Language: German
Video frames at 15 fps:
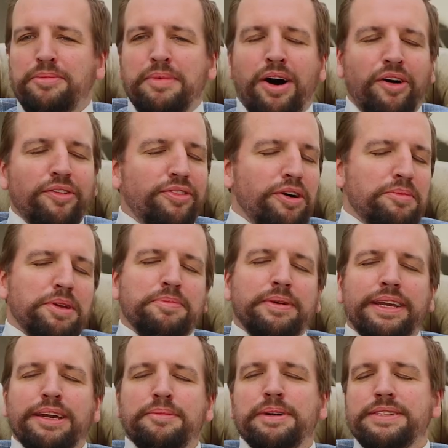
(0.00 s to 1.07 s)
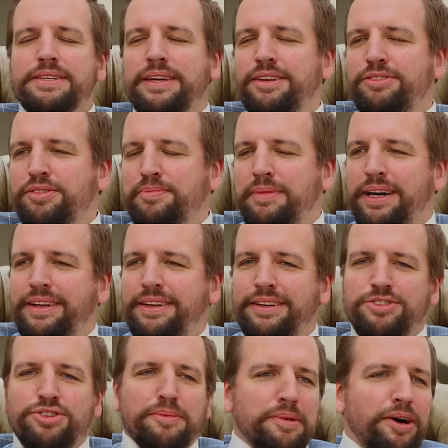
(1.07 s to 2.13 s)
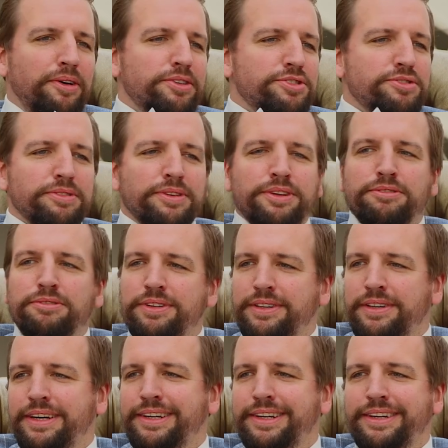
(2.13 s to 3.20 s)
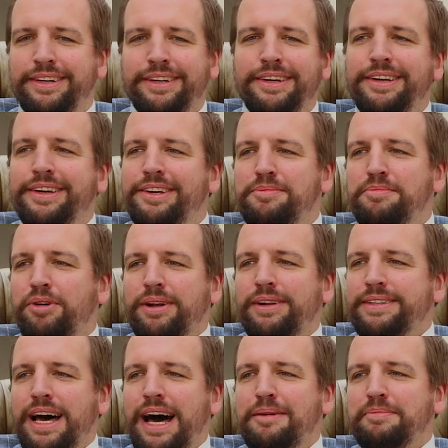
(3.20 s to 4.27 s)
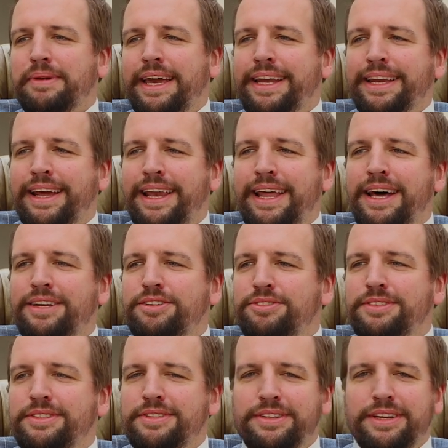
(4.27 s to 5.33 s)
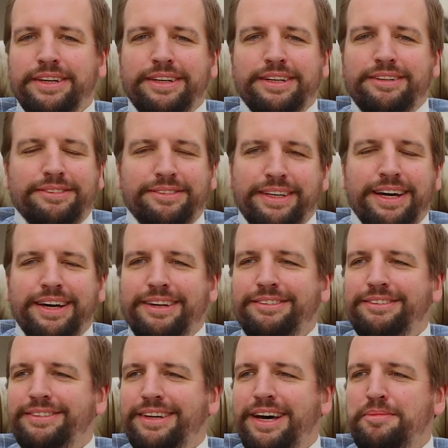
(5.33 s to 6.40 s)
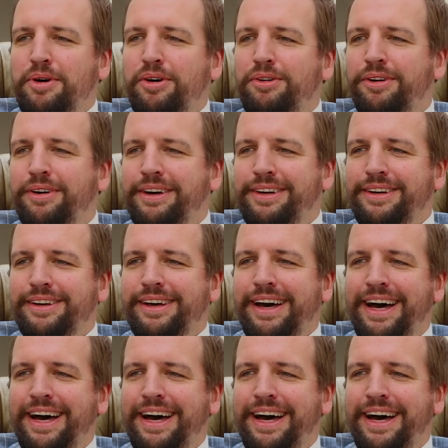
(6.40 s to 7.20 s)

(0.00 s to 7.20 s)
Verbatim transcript: ja mal aufräumen. Ich meine, ich habe jetzt ja hier durch meinen Job auch schon genug. Äh, Modeldamen kennengelernt und äh, ja, da haben auch äh,